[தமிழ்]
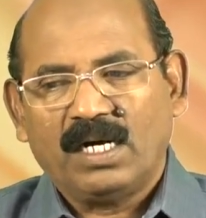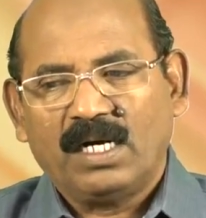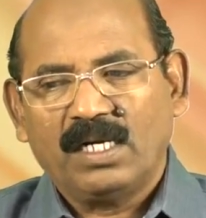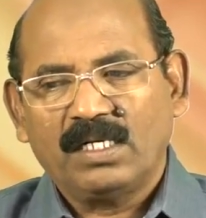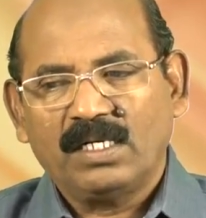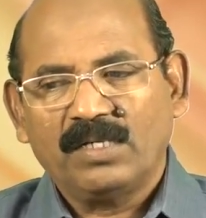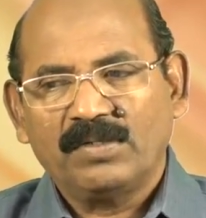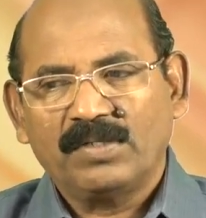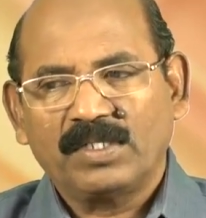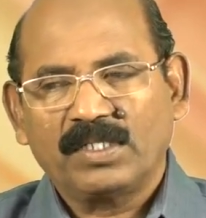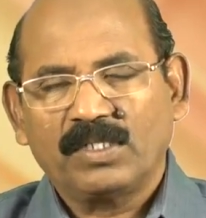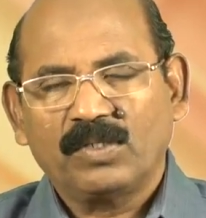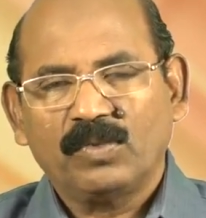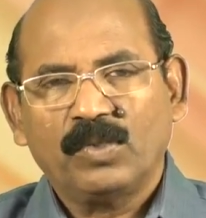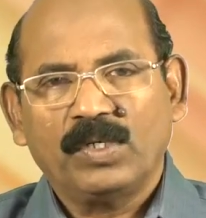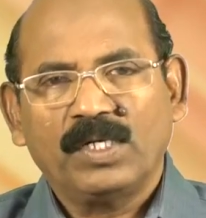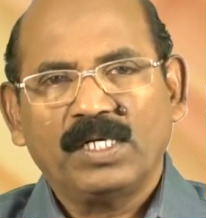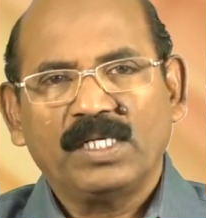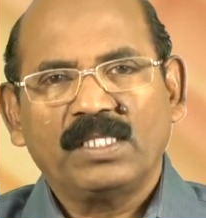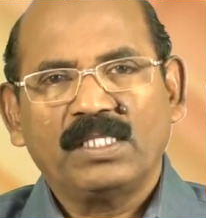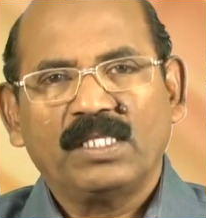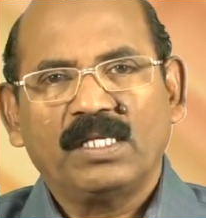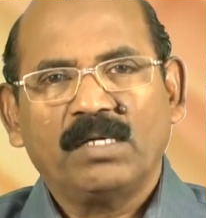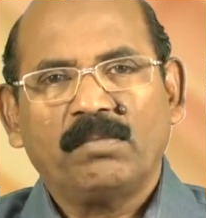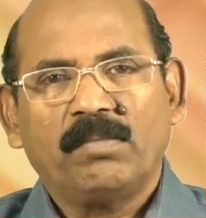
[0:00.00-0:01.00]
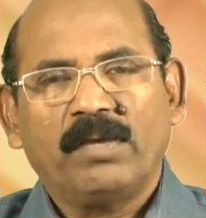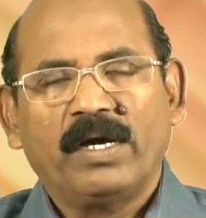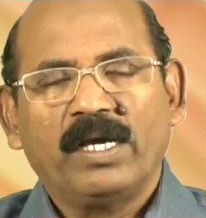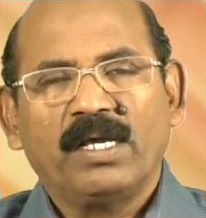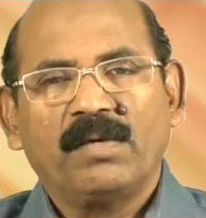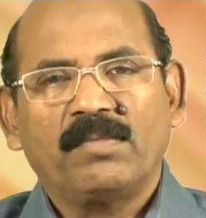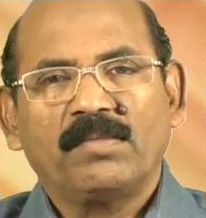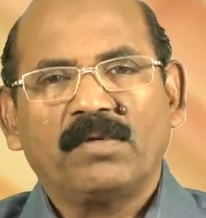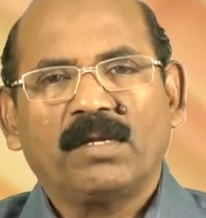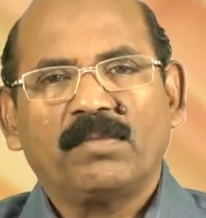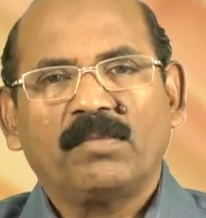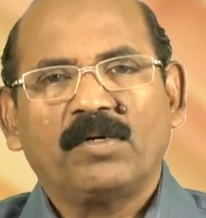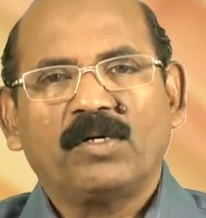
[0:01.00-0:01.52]
ஆண்டவருக்கு உகந்த
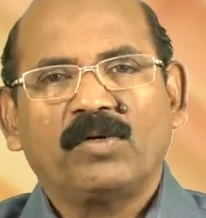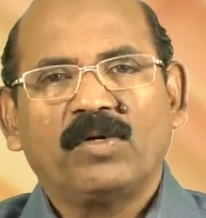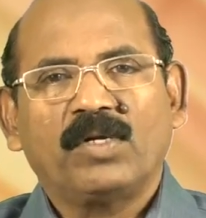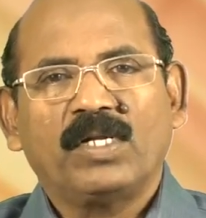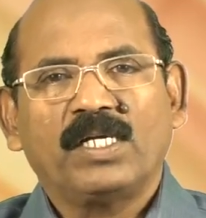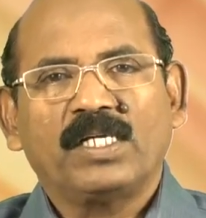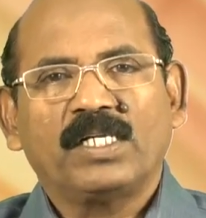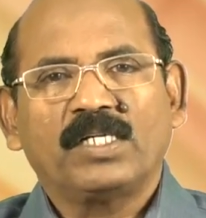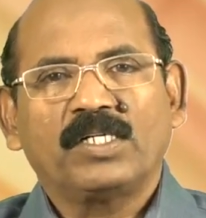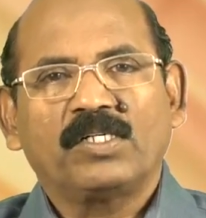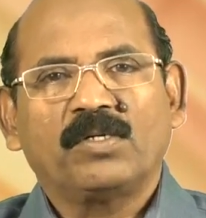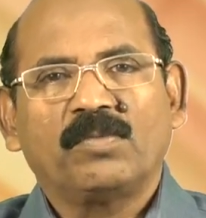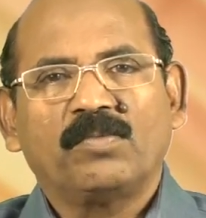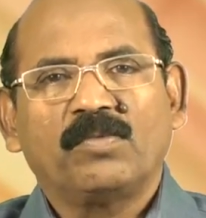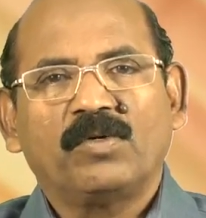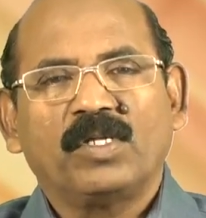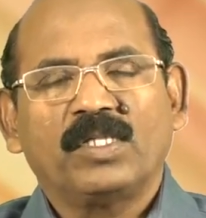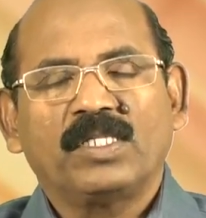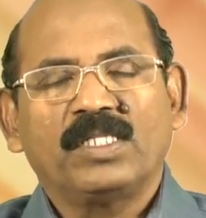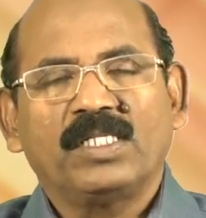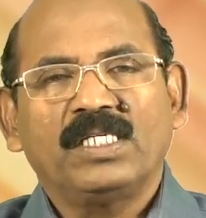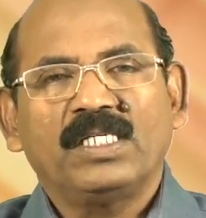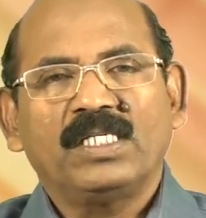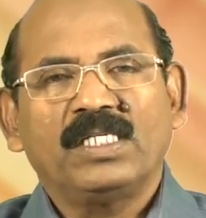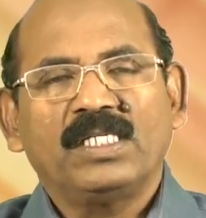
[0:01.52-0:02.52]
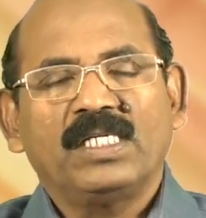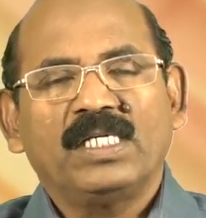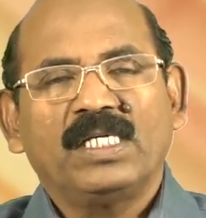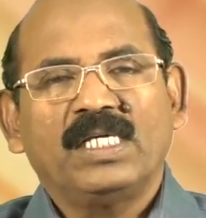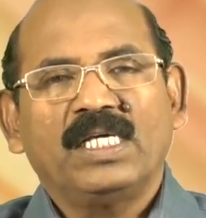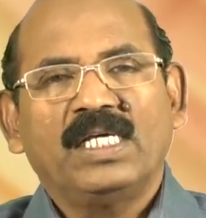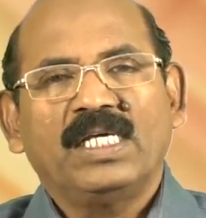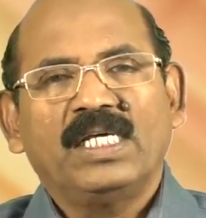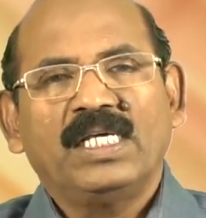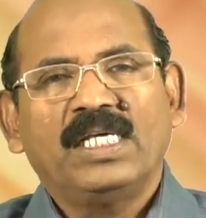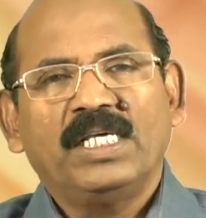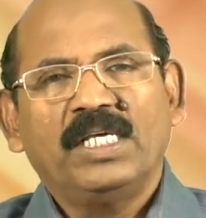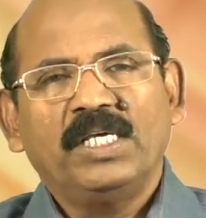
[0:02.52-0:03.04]
பயம் நமக்குள்ள இருக்கும் பொழுது
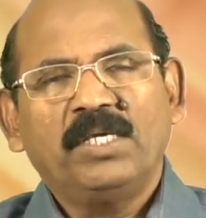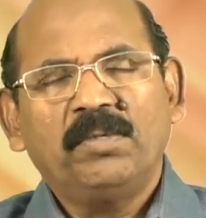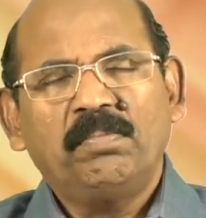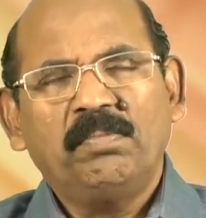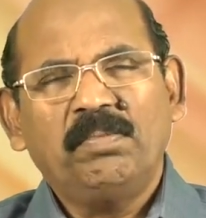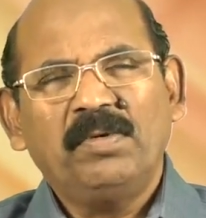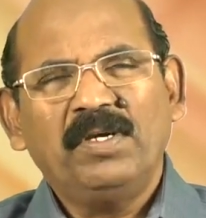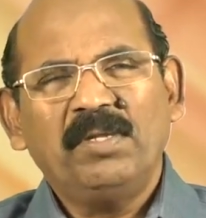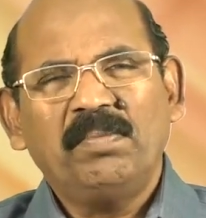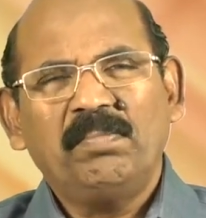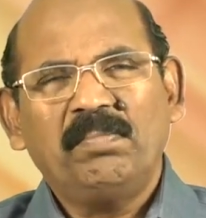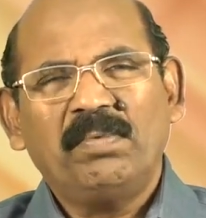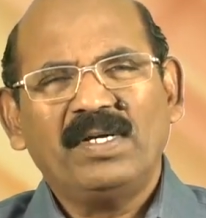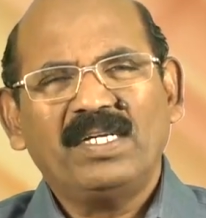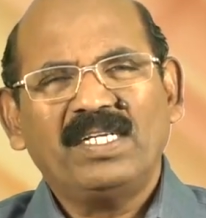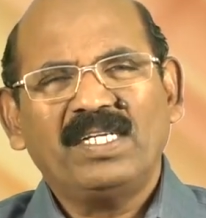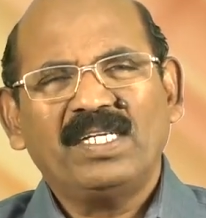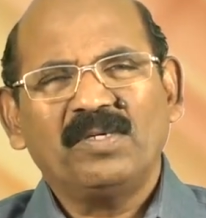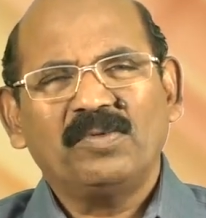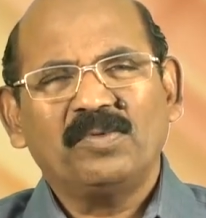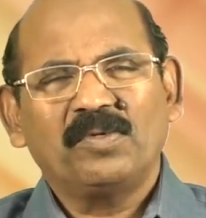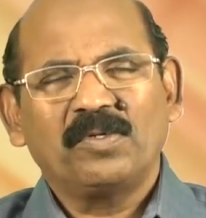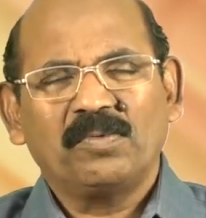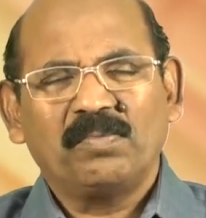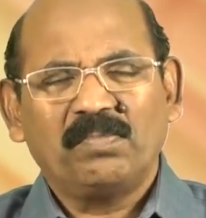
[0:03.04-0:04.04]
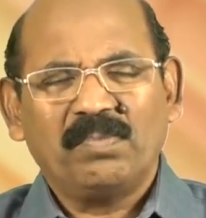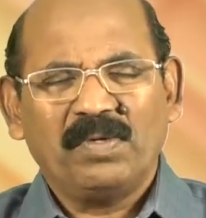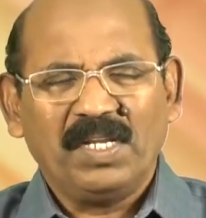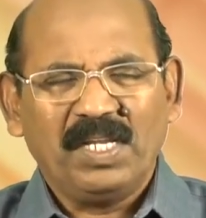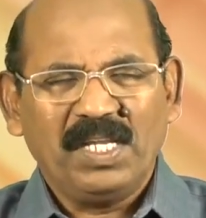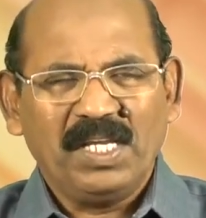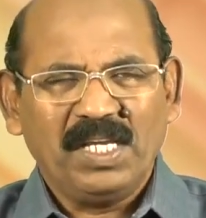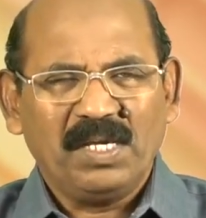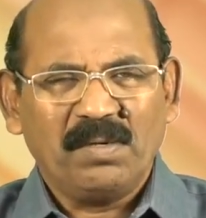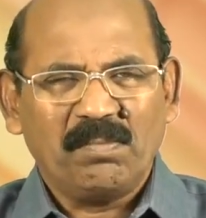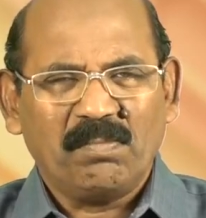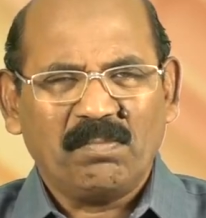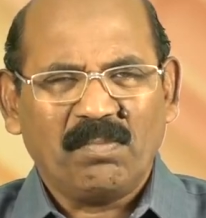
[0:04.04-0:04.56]
இப்படிப்பட்ட ஒரு
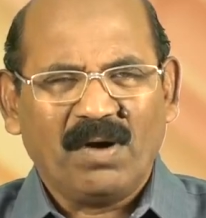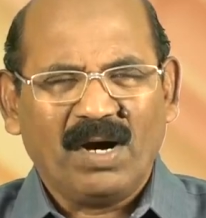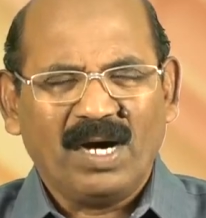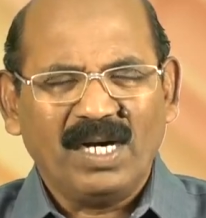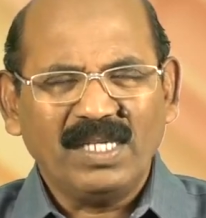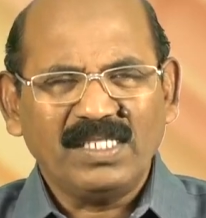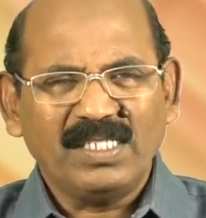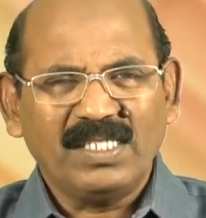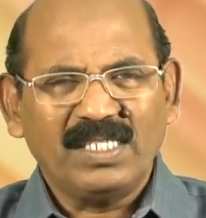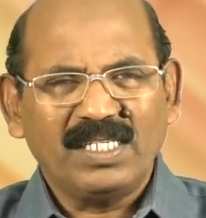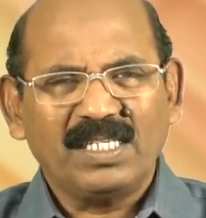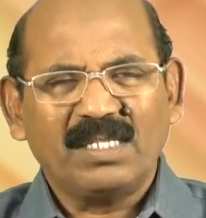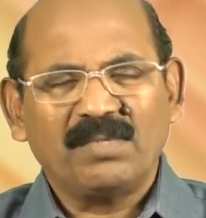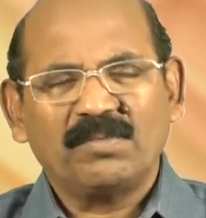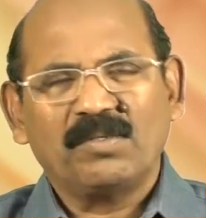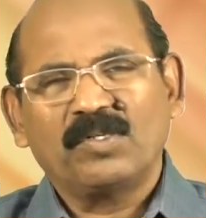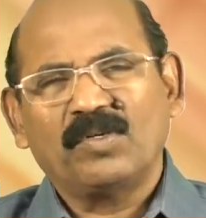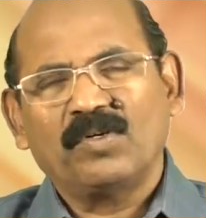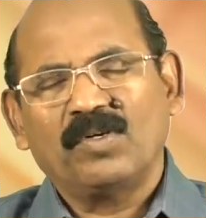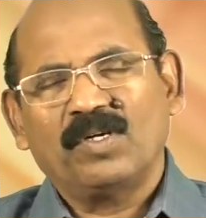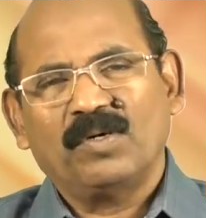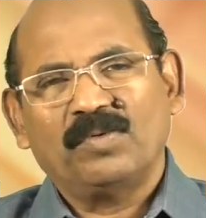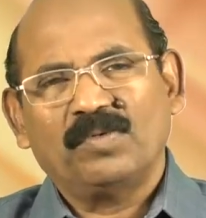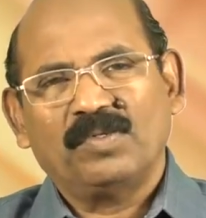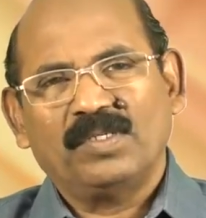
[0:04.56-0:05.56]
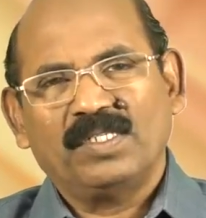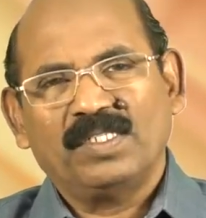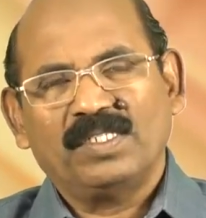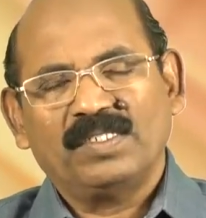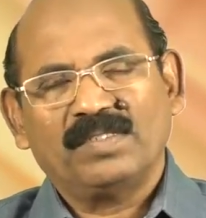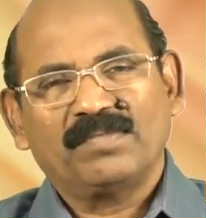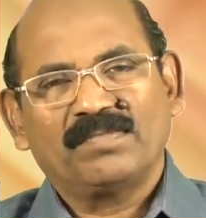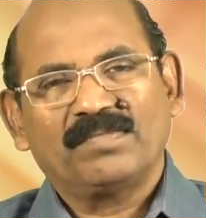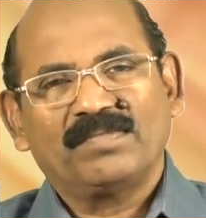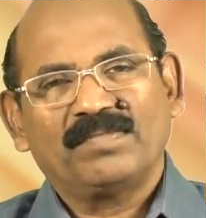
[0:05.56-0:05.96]
பெரிய பாக்கியம் நமக்குள்ள உண்டு